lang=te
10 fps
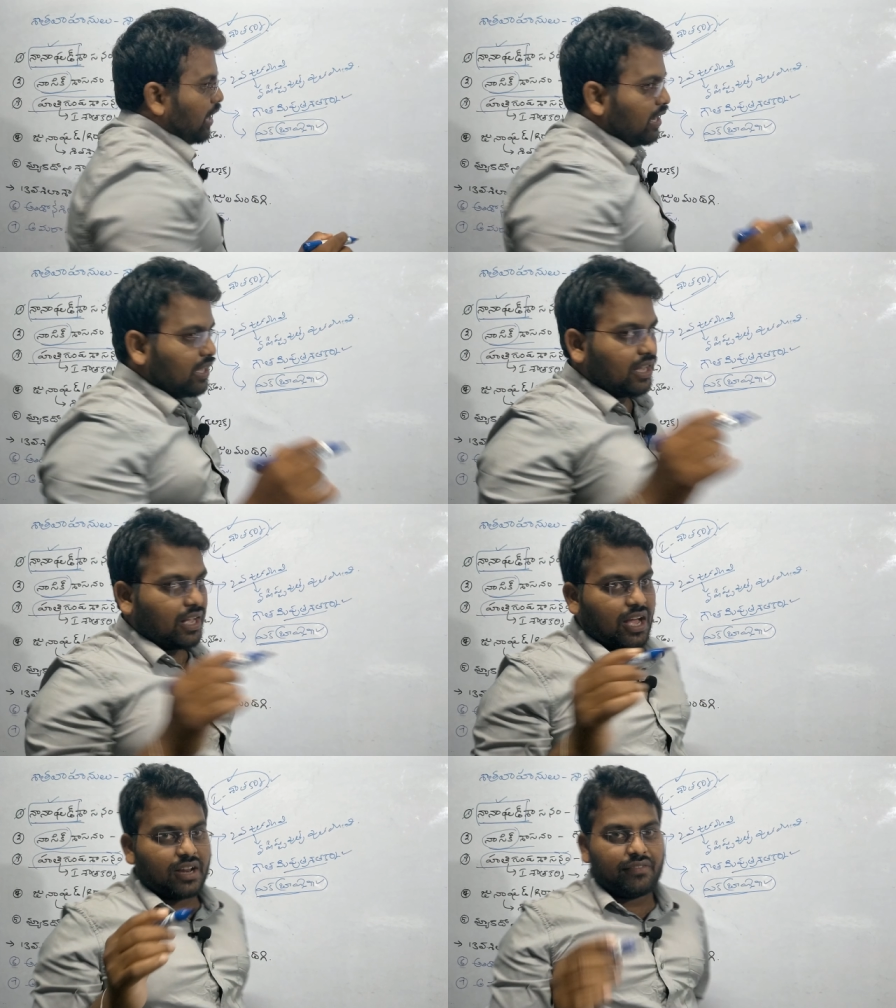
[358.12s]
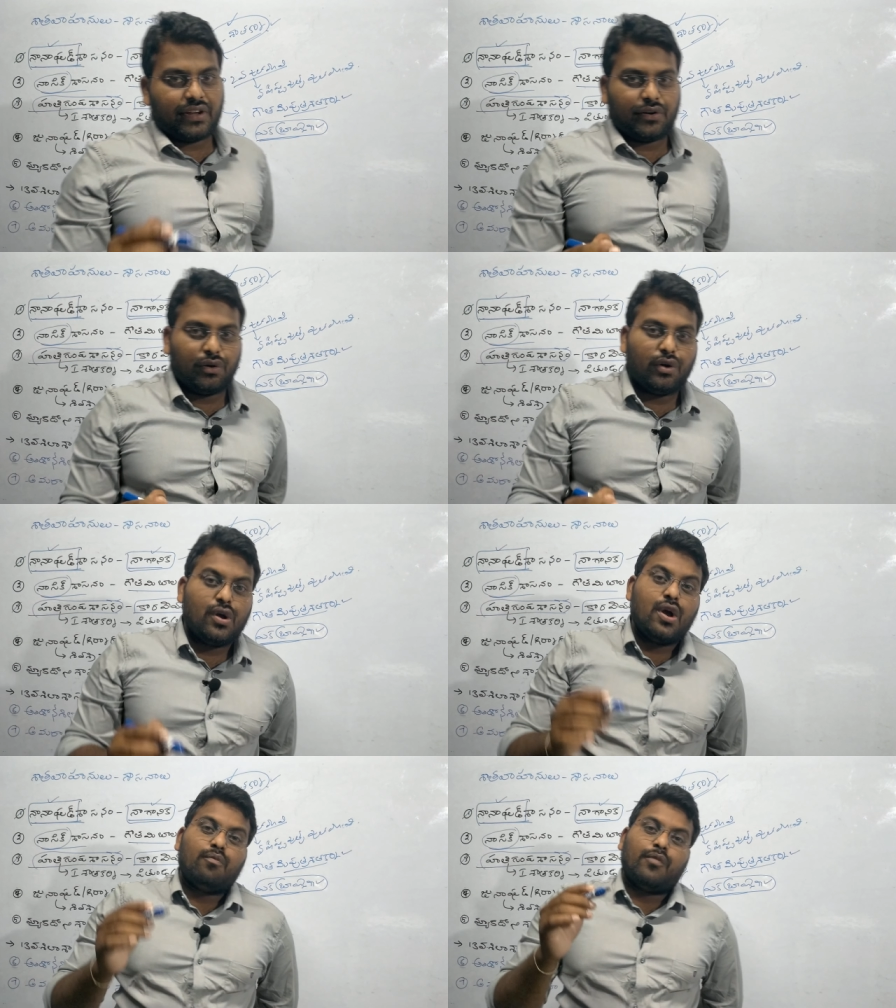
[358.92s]
కళింగ కారవేయుడు
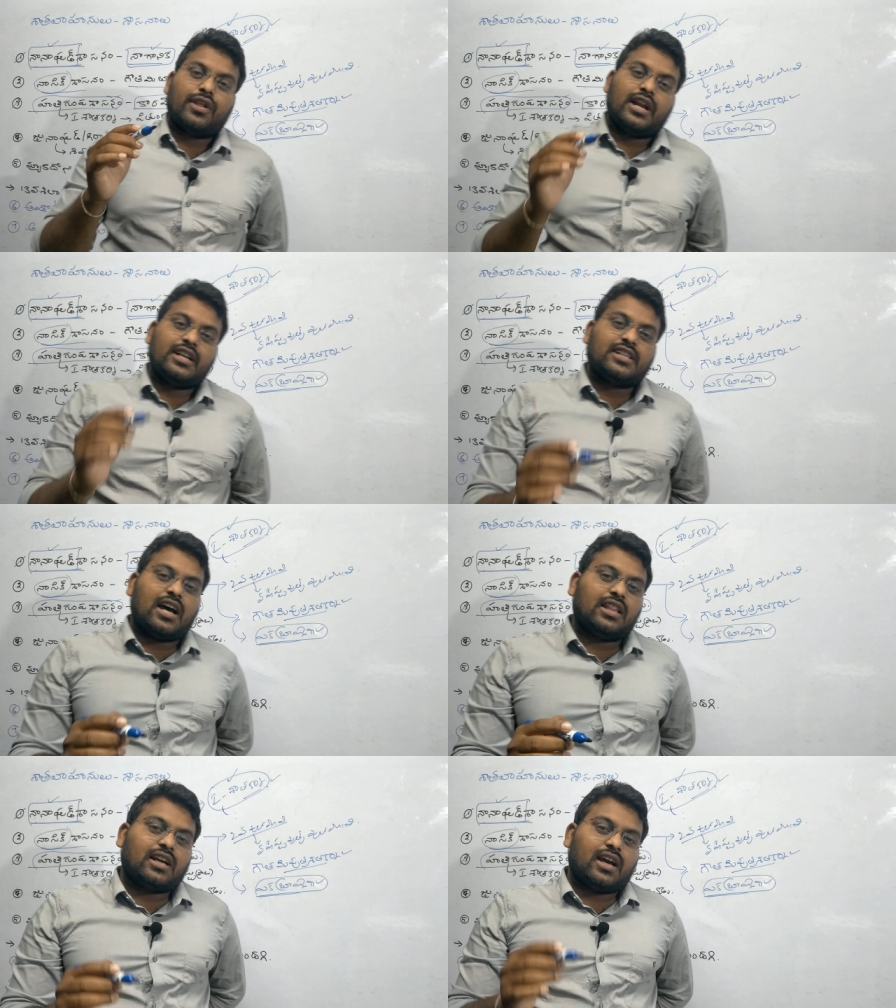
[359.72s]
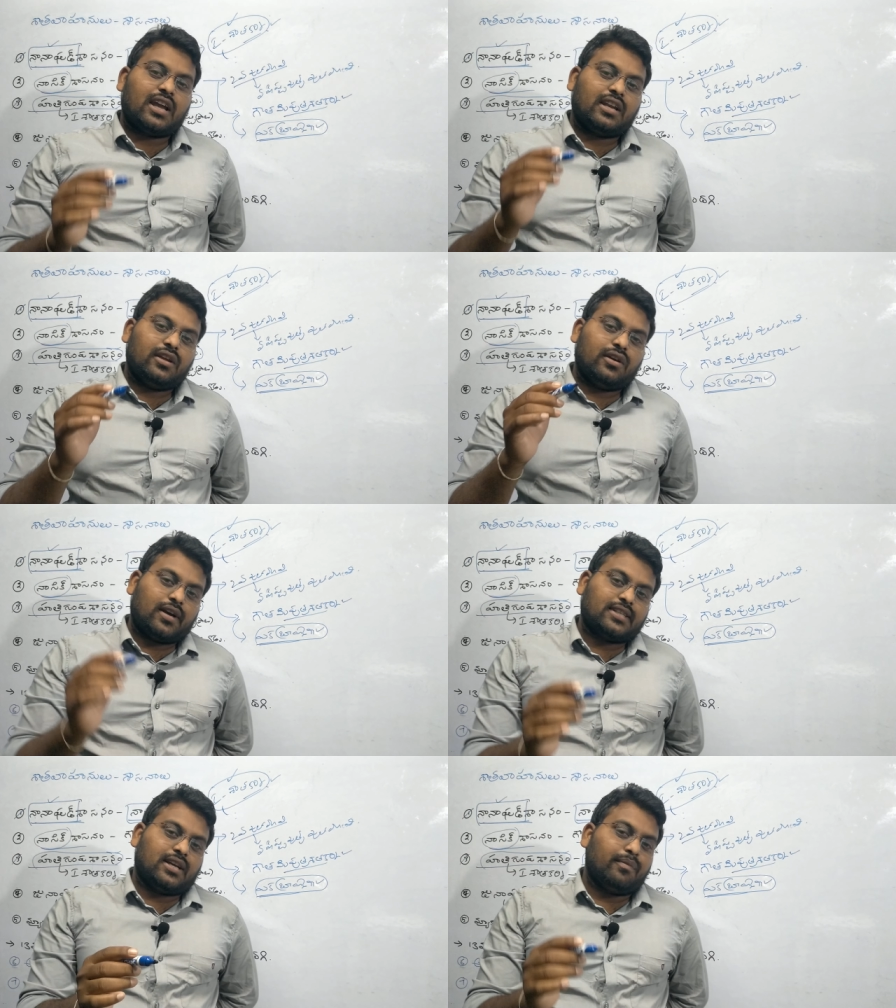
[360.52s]
మొదటి శాతకర్ణి యొక్క
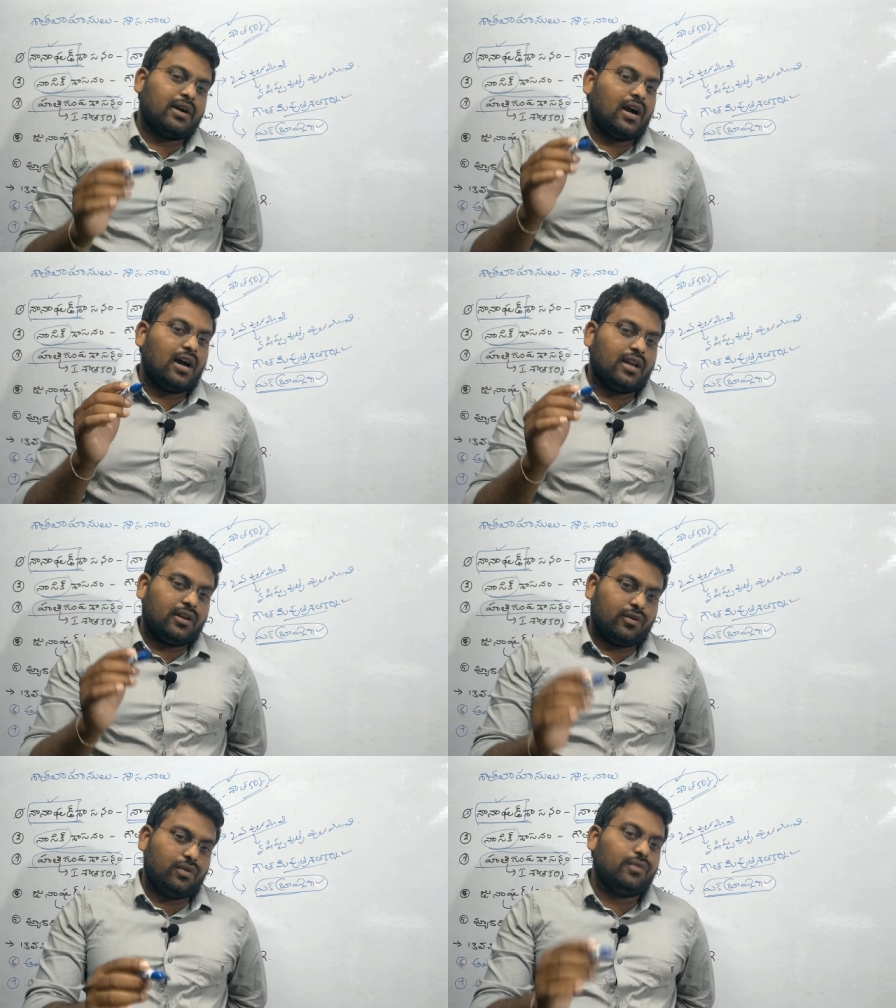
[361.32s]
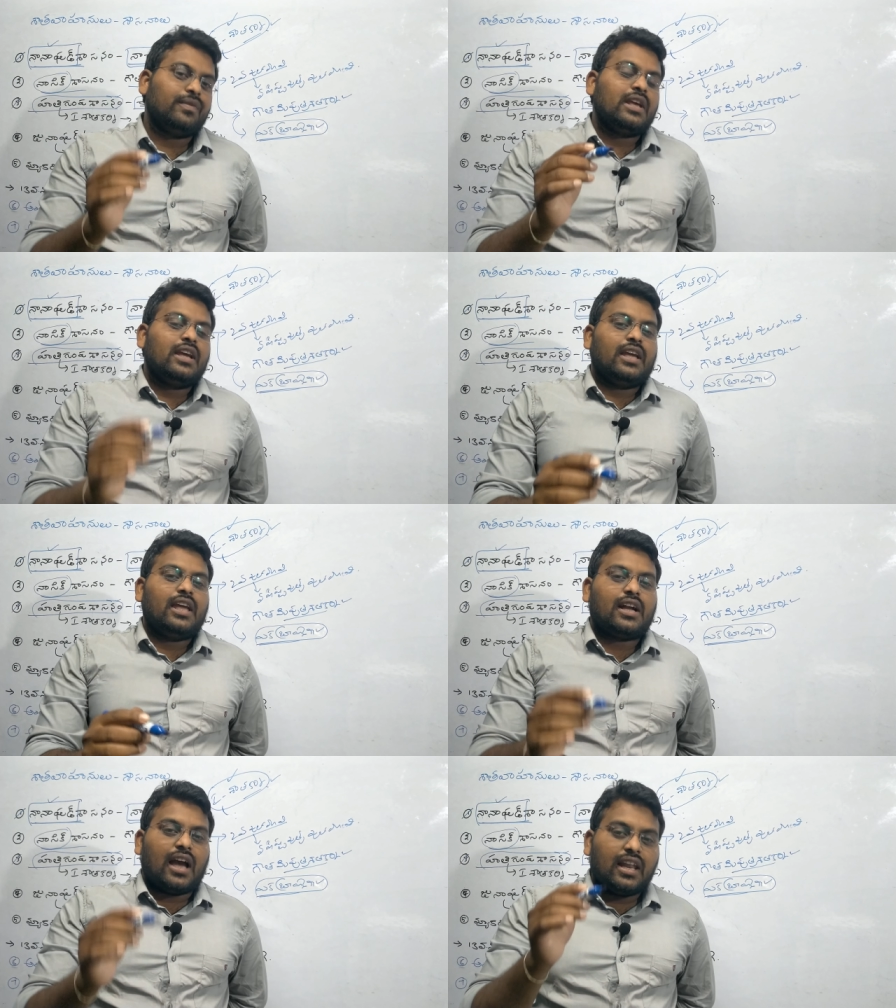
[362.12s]
సమకాలీనుడు ఈ
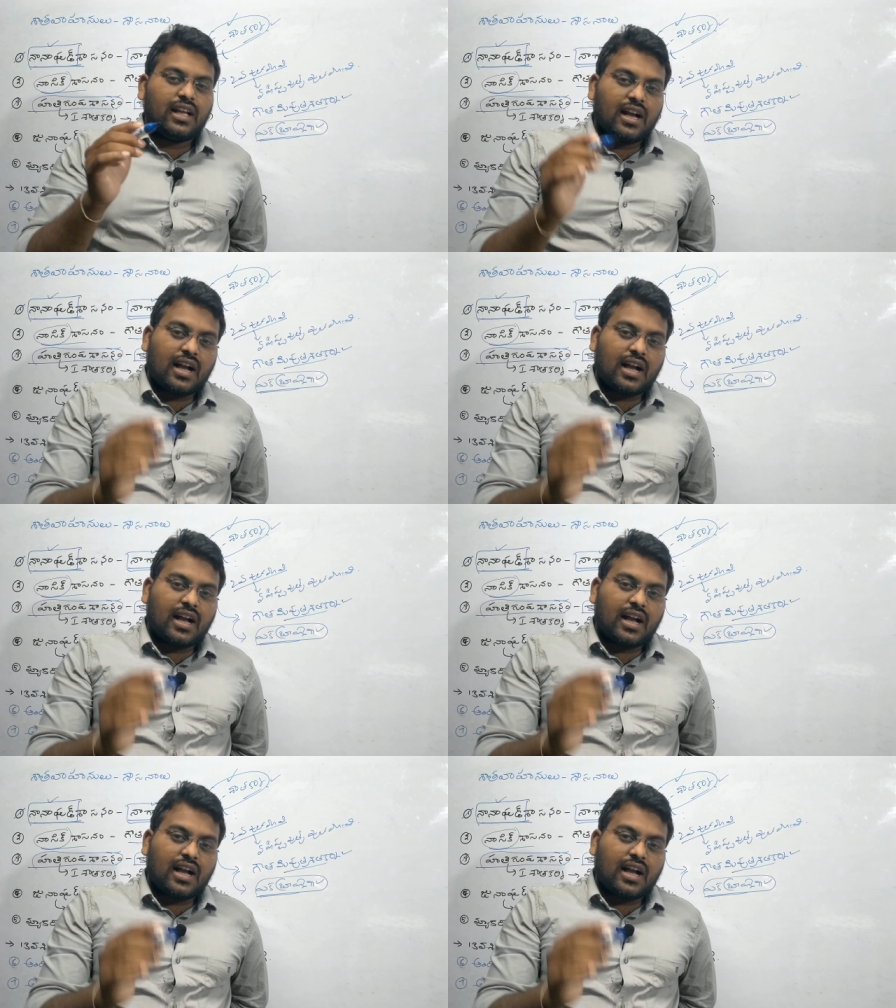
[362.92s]
కళింగ